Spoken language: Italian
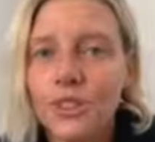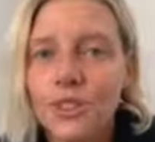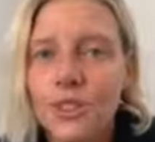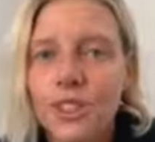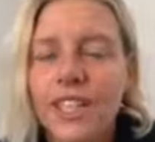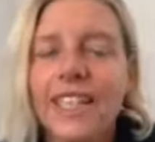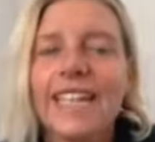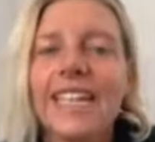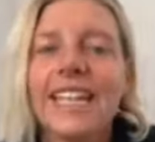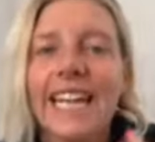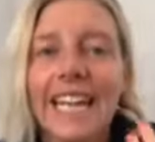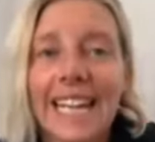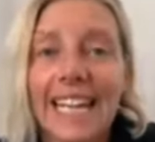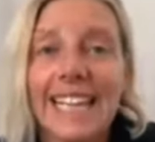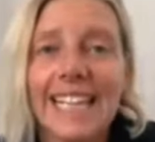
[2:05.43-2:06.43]
giorni
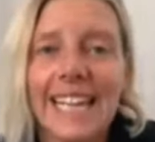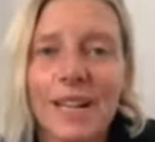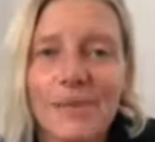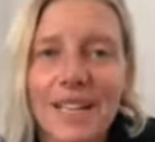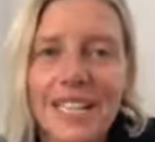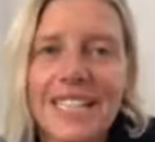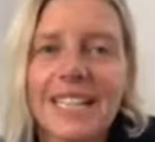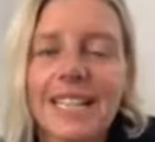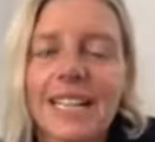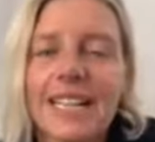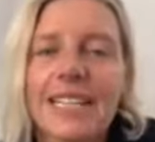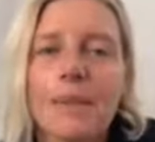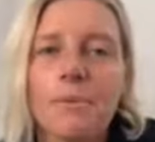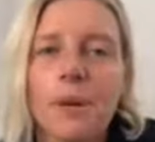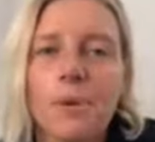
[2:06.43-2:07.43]
e nella
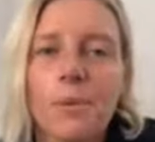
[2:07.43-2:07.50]
masterclass abbiamo